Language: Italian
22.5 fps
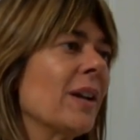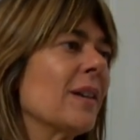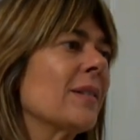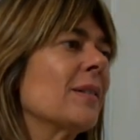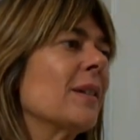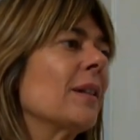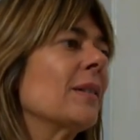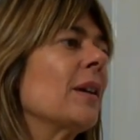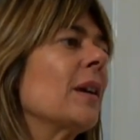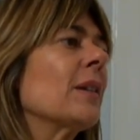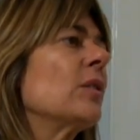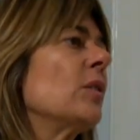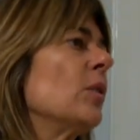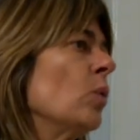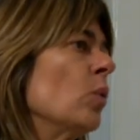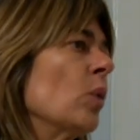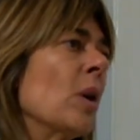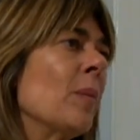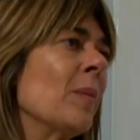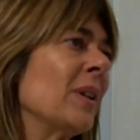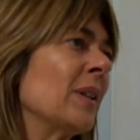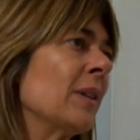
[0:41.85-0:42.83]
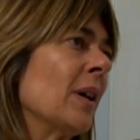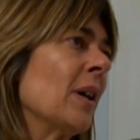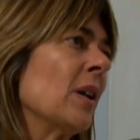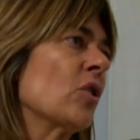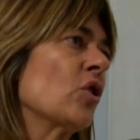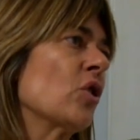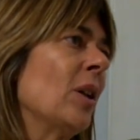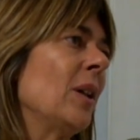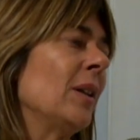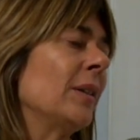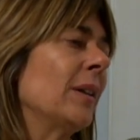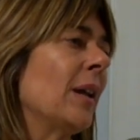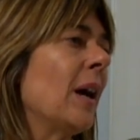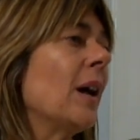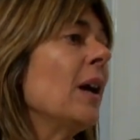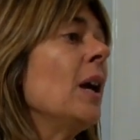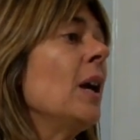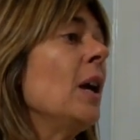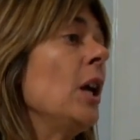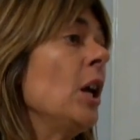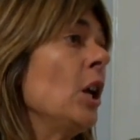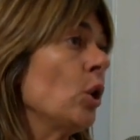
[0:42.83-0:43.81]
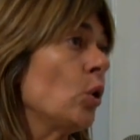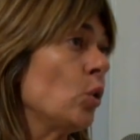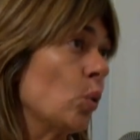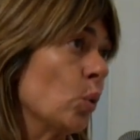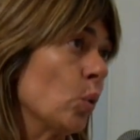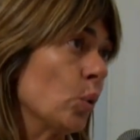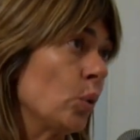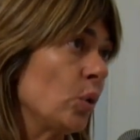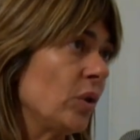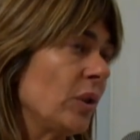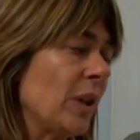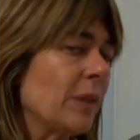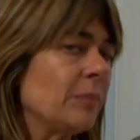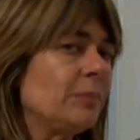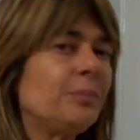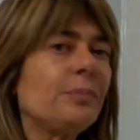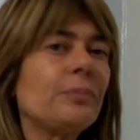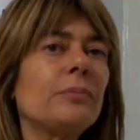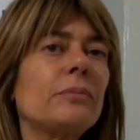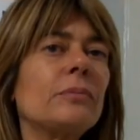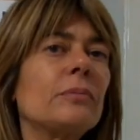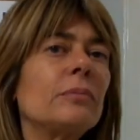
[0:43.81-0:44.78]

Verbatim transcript: era stata sicuramente la scelta giusta.